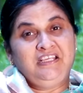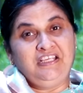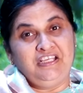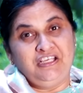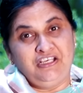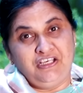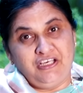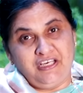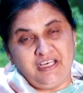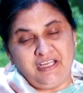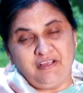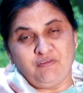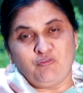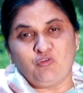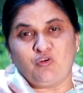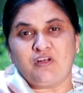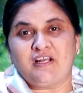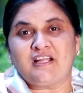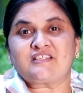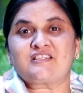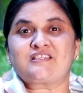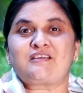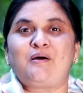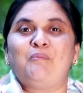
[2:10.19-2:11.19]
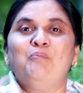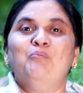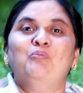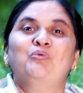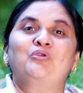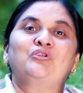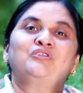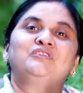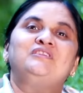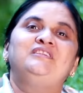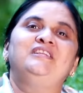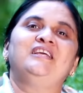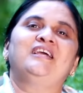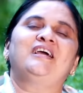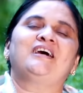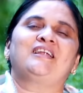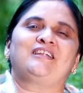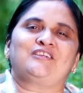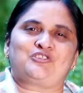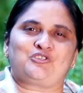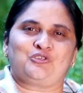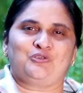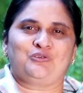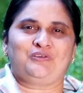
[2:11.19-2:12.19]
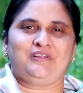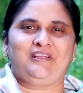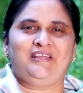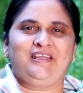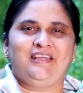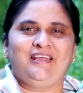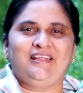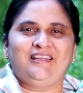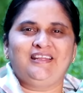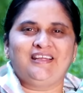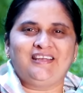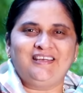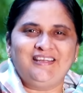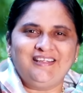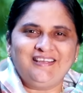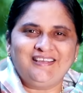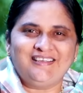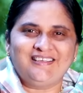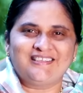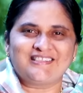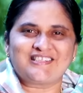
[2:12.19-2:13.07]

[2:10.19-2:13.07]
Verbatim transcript: ఇన్ని ఉన్న సమృద్ధి గల చోటు ఏదండి